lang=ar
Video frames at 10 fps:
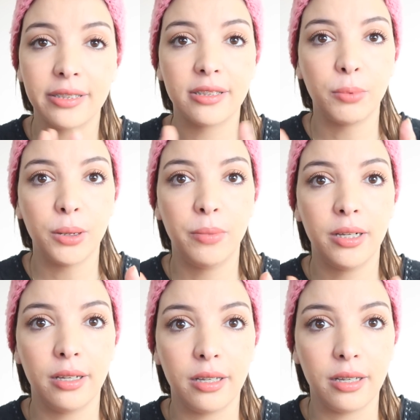غير الطبيب
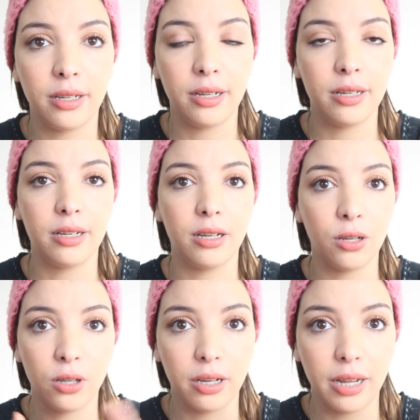اللي
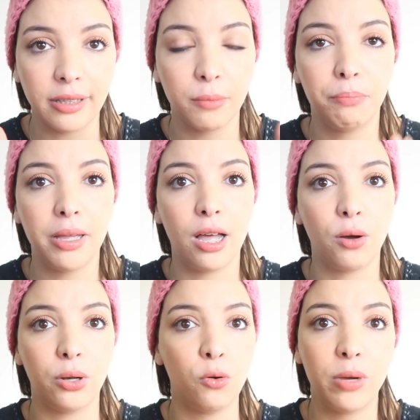
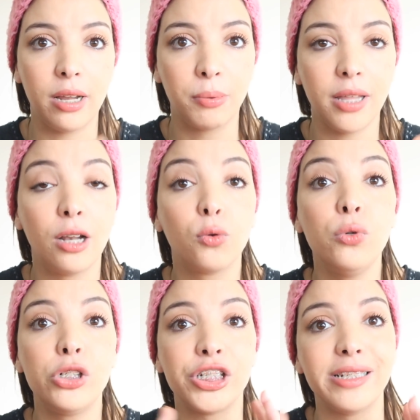الاطباء هما الابطال
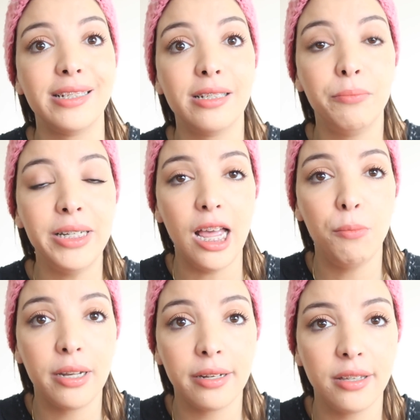كل شيء من
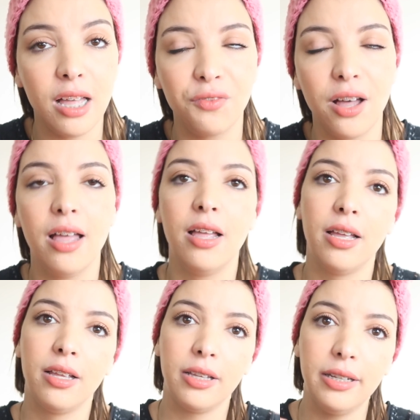عامل النظافه
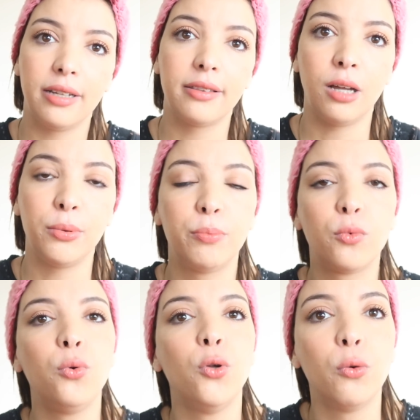الى الطبيب
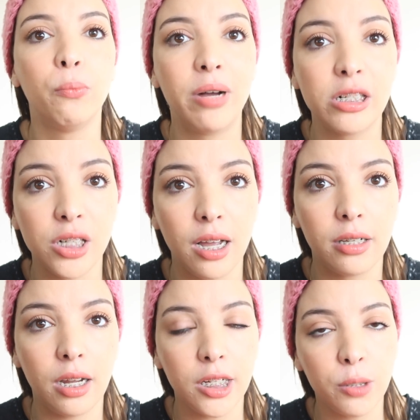كلهم ما شاء
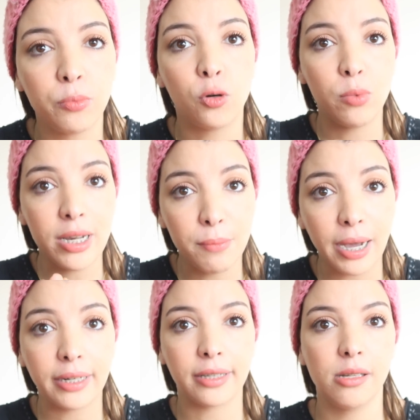الله عليهم هما اللي
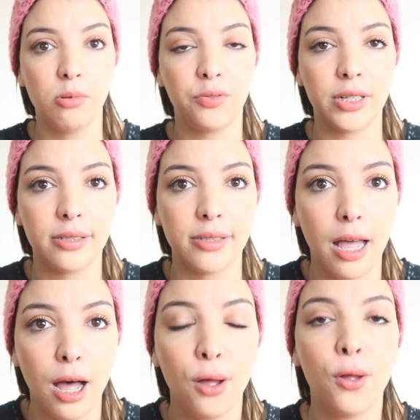باقيين خدامين في
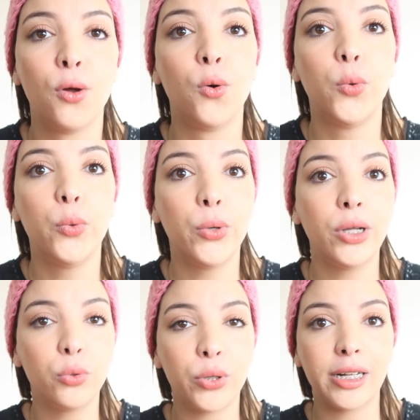الساعه
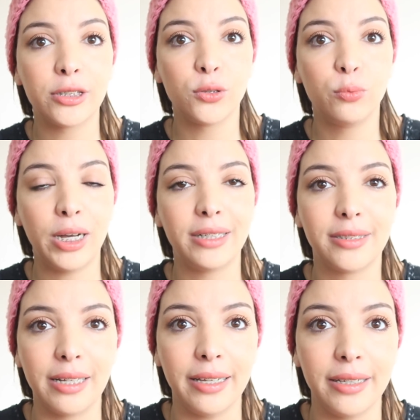وهذوك خاصهم واحد
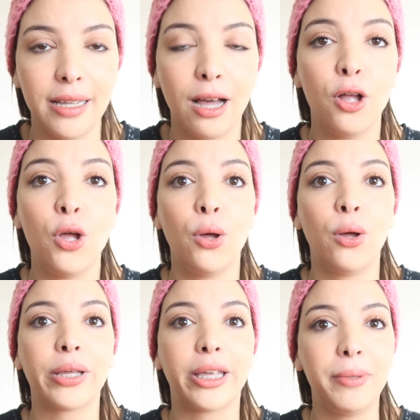التحيه
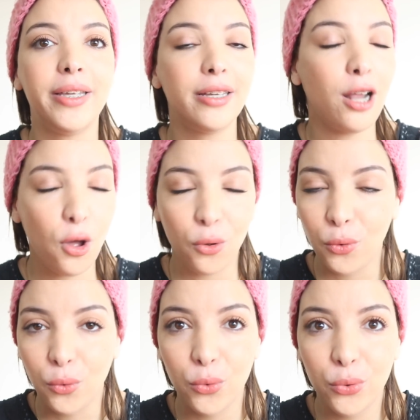كبيره
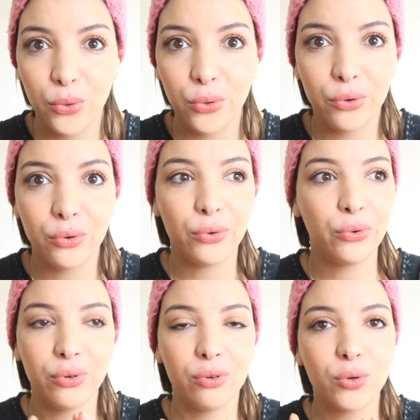
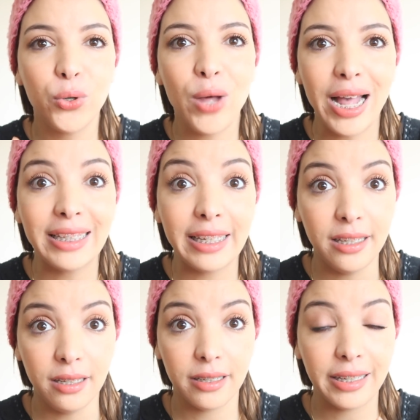وكل واحد
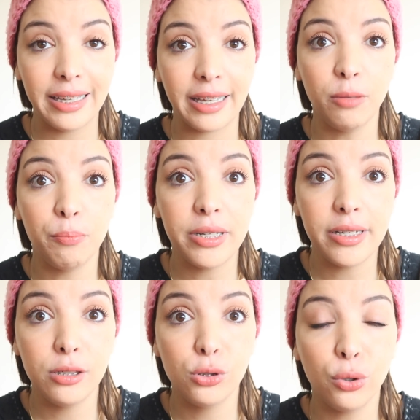كيخدم
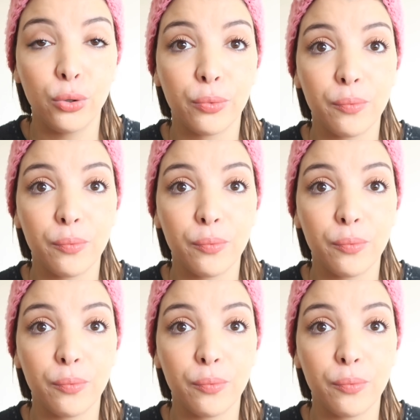بنيته